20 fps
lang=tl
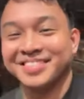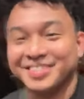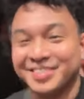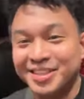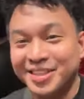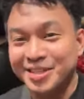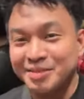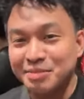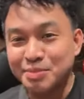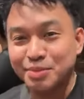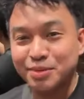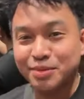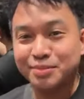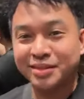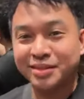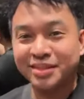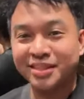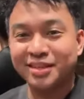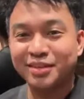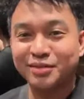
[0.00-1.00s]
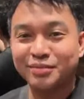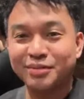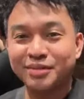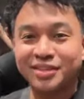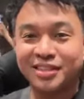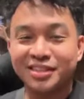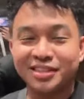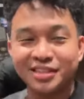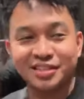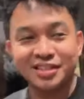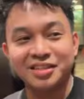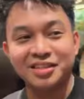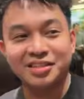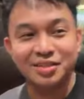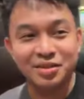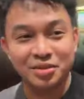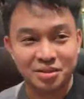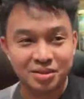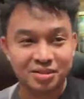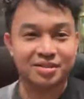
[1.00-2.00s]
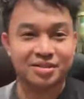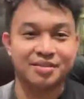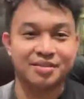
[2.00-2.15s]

Hindi naman pa mag magtatanong daw.